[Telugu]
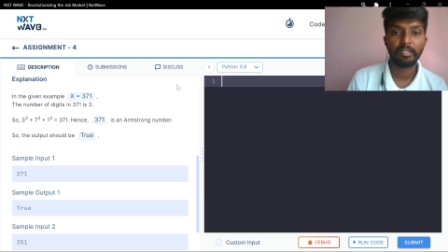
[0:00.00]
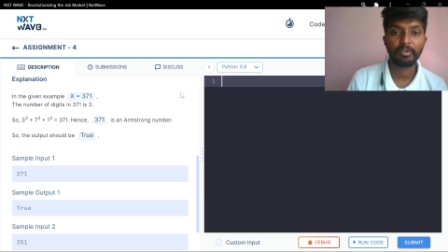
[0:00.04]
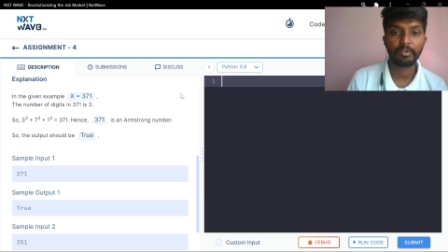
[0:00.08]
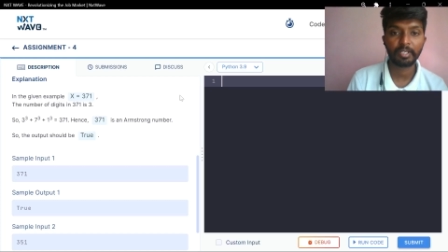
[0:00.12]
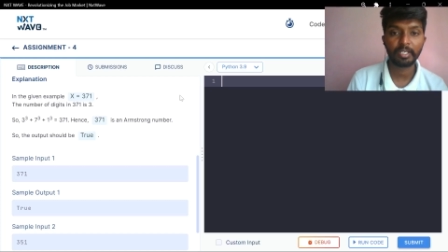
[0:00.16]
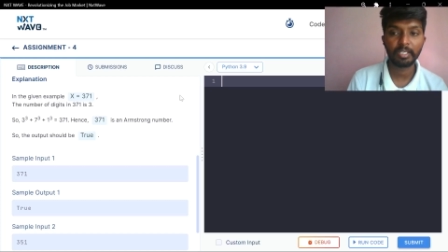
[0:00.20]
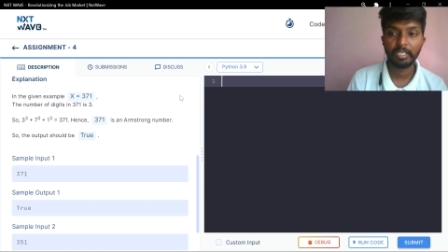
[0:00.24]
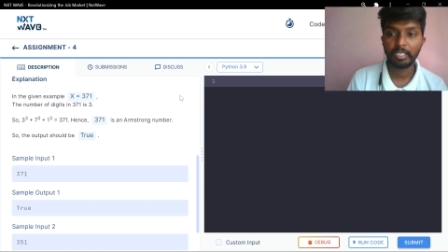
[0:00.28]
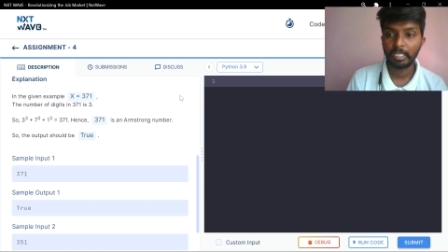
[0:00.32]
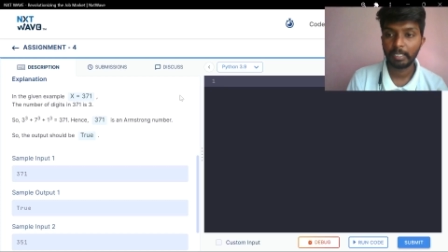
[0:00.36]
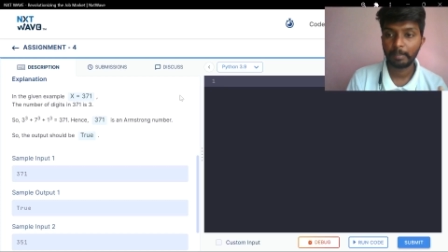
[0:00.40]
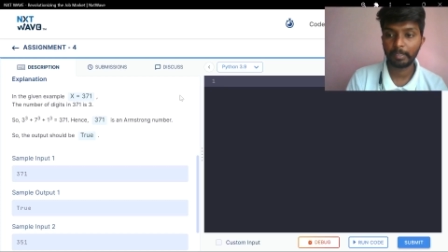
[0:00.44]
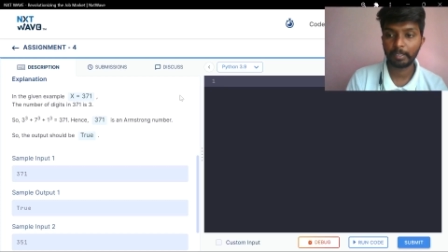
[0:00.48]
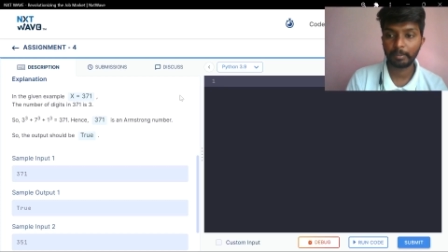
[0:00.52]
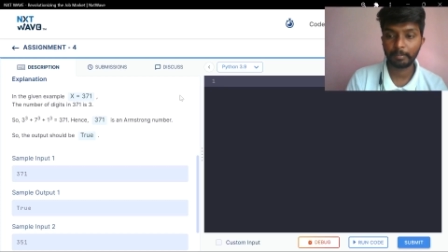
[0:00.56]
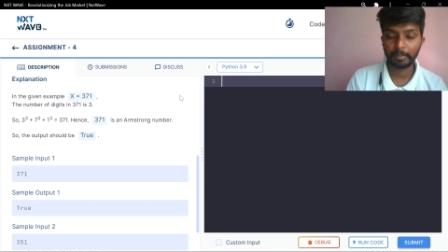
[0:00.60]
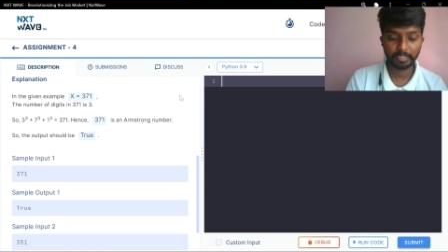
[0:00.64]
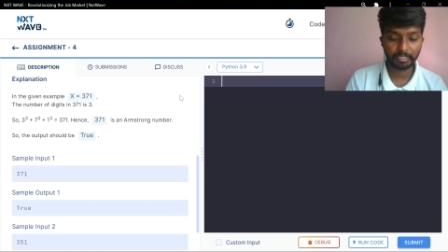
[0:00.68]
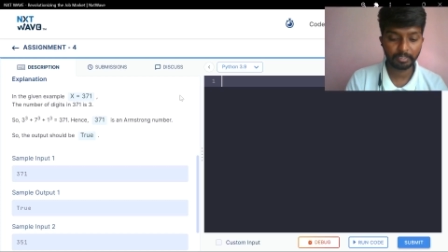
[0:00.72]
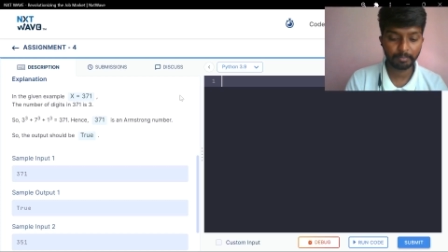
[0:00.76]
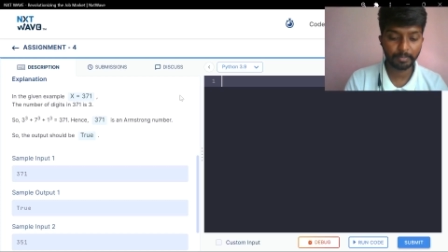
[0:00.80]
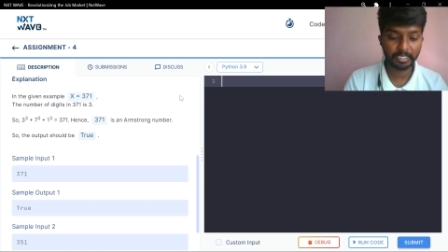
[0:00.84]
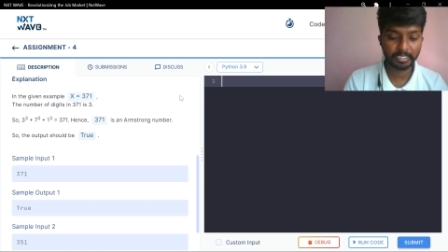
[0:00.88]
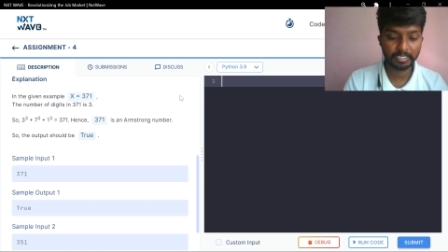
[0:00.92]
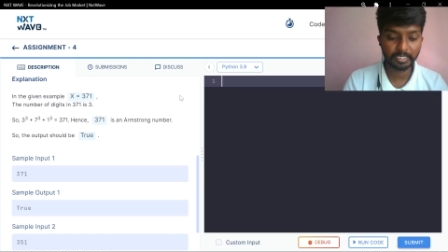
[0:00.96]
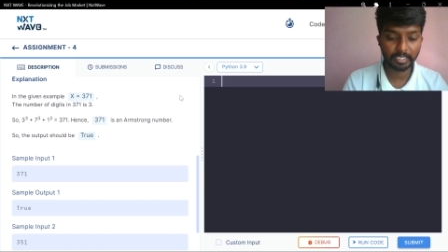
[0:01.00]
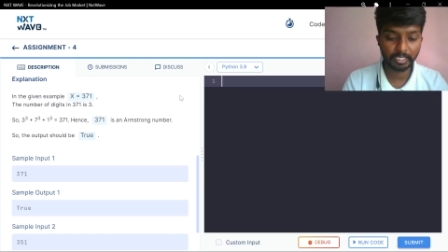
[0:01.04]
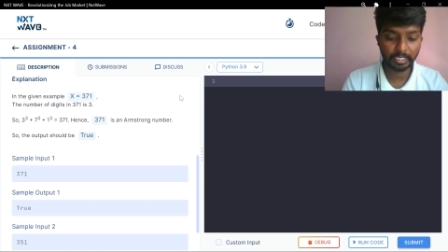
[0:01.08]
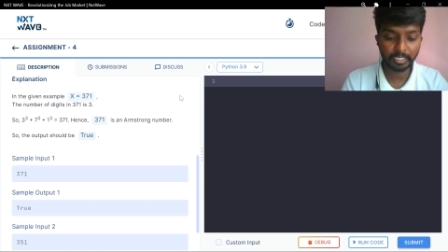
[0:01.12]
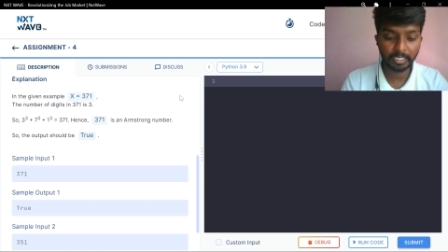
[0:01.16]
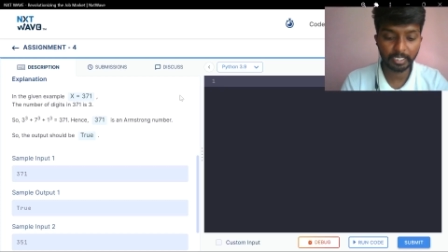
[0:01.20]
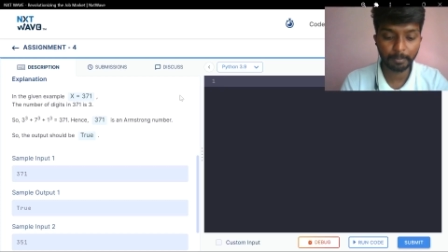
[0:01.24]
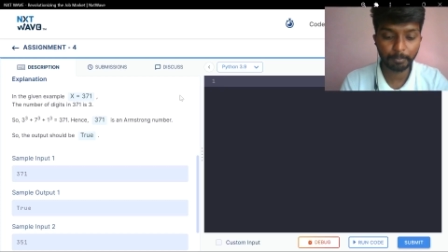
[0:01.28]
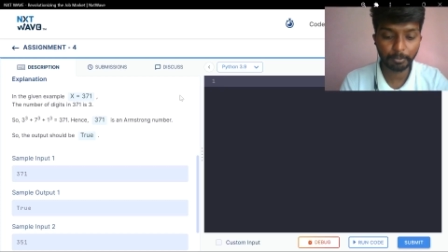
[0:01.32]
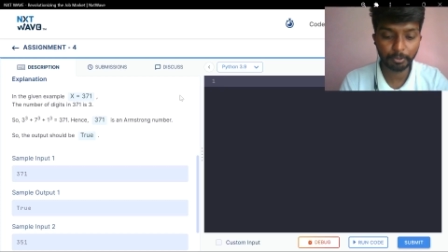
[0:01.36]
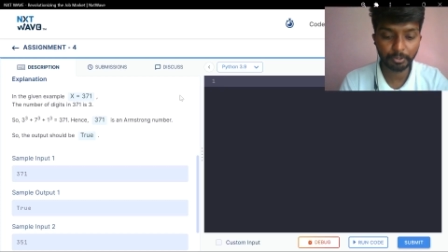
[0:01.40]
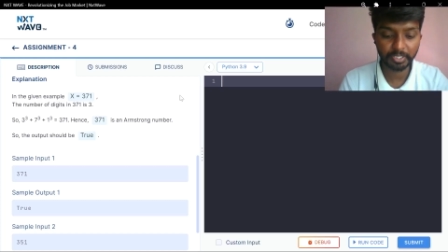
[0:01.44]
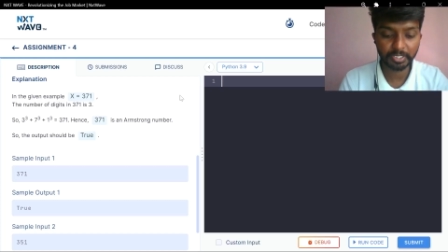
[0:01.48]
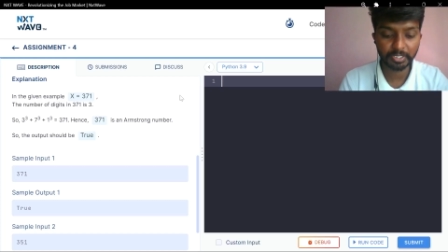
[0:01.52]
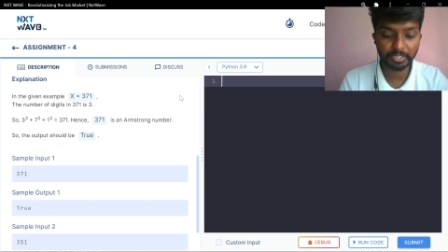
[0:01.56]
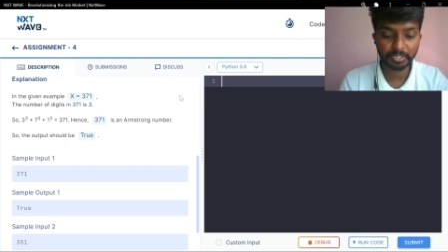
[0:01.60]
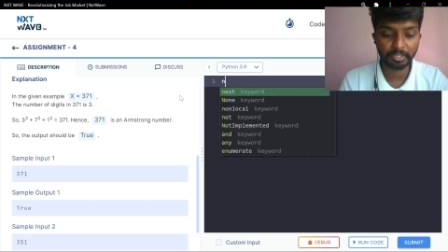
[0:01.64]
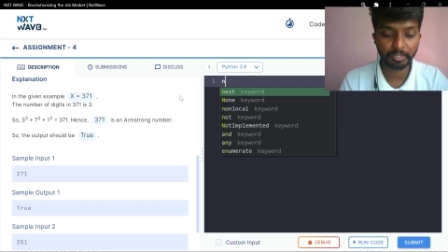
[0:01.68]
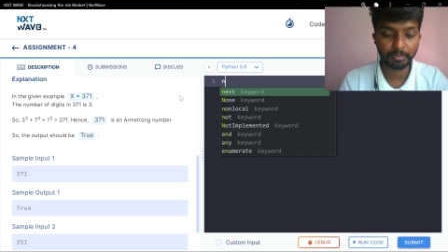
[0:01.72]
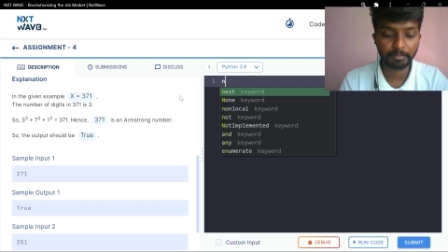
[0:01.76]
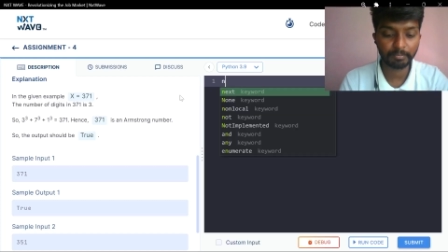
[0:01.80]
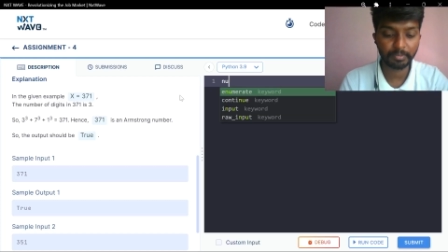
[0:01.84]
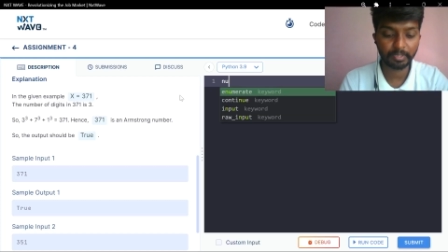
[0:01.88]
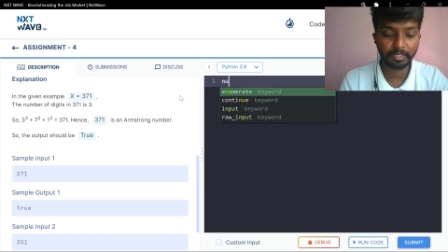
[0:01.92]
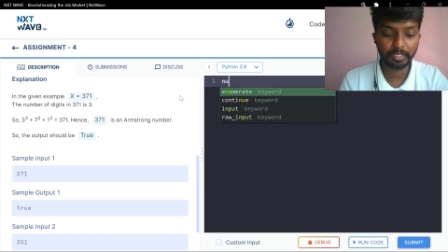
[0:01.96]
ఓకే మనం అయితే బేసికలీ ఇన్పుట్
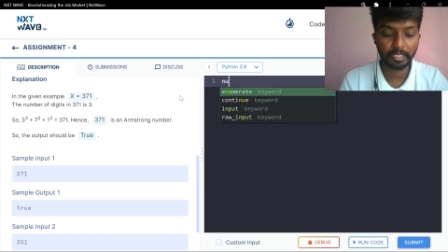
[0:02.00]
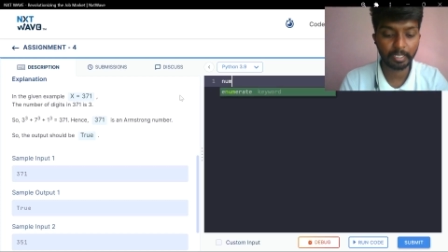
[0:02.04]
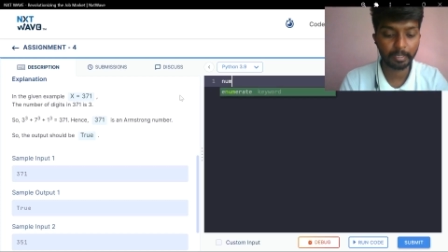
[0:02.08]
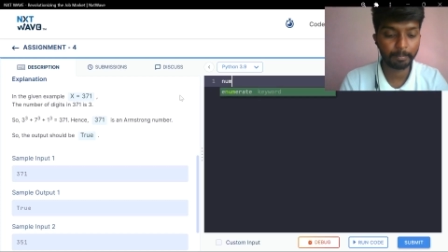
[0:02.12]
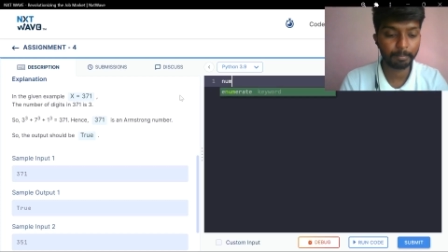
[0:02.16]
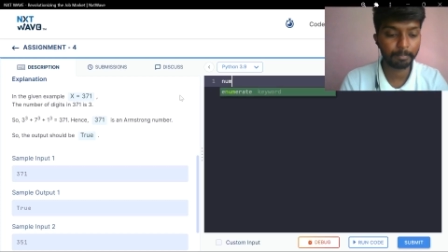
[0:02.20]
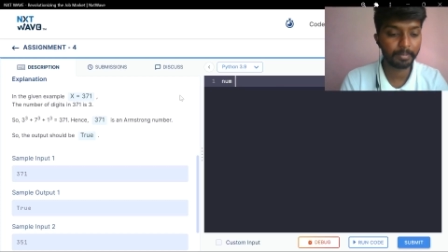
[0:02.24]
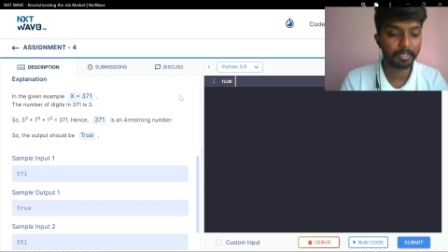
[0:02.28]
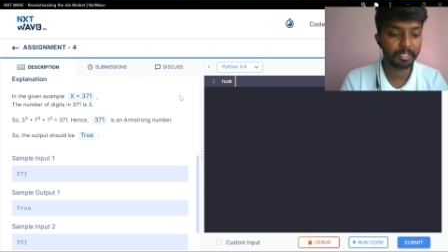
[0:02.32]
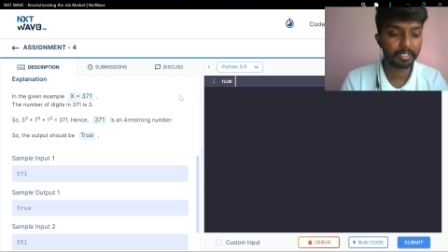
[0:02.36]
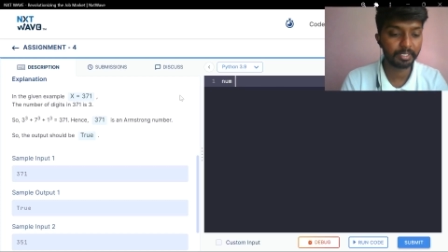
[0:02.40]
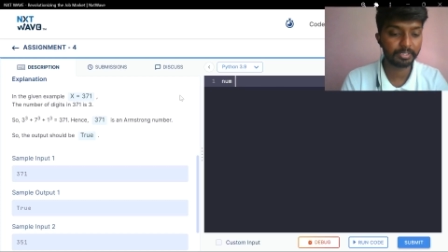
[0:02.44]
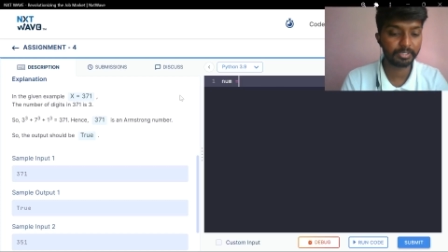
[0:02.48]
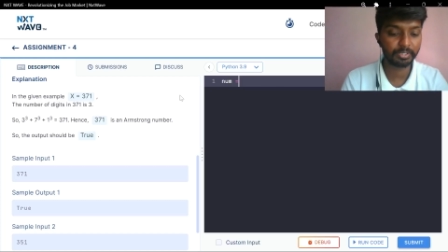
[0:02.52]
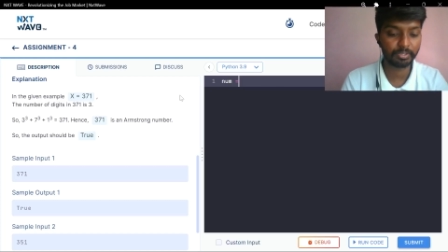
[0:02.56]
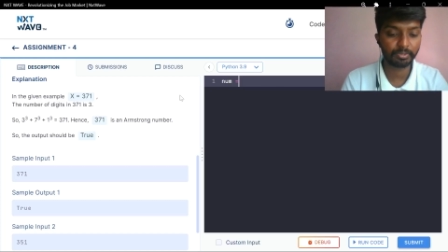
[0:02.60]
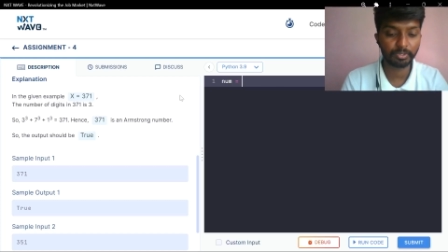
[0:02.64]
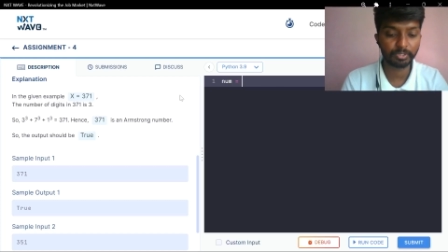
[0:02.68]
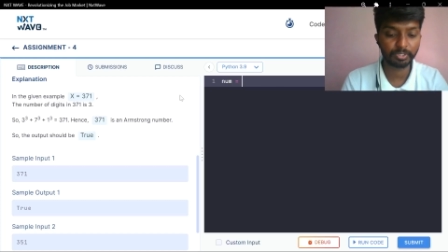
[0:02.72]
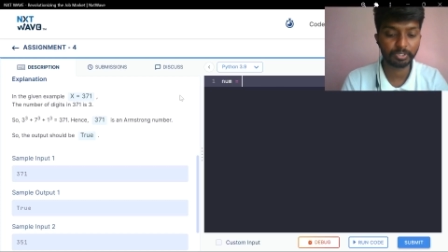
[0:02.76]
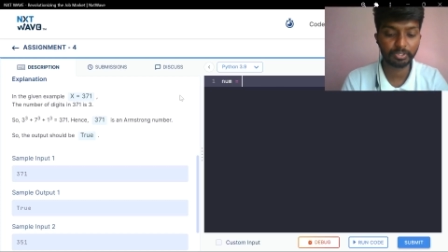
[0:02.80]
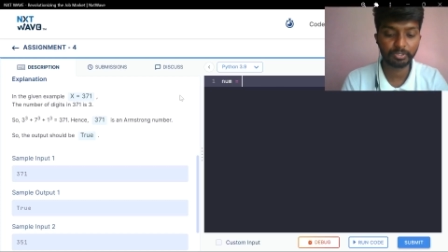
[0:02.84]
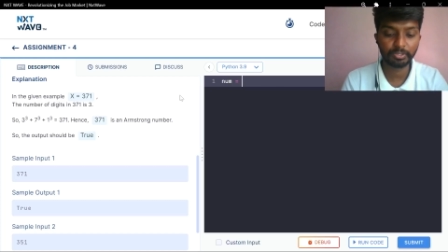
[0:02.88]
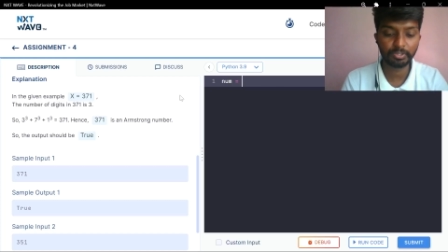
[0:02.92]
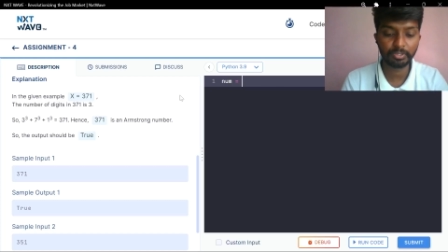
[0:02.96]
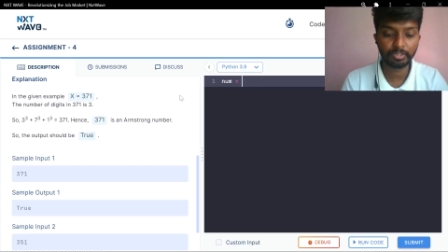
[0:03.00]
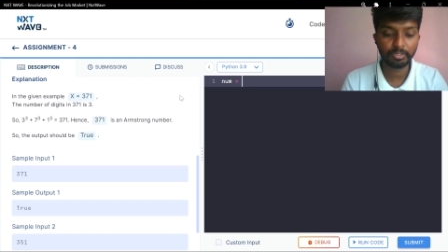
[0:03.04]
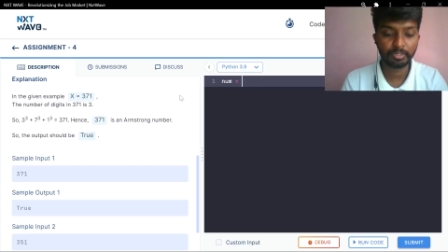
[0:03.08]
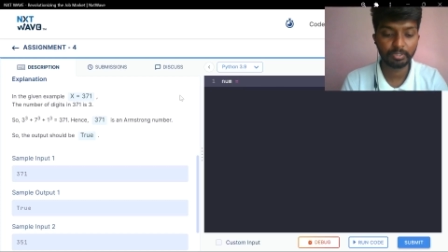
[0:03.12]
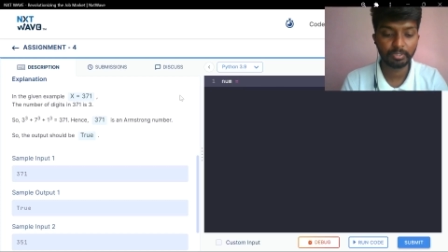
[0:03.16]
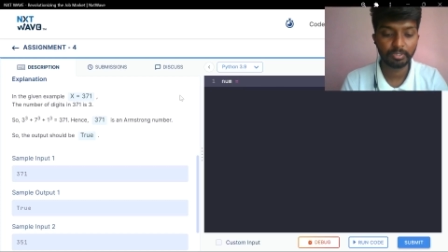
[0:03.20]
తీసుకున్నాం నంబర్ ఈజ్ ఈక్వల్స్ టు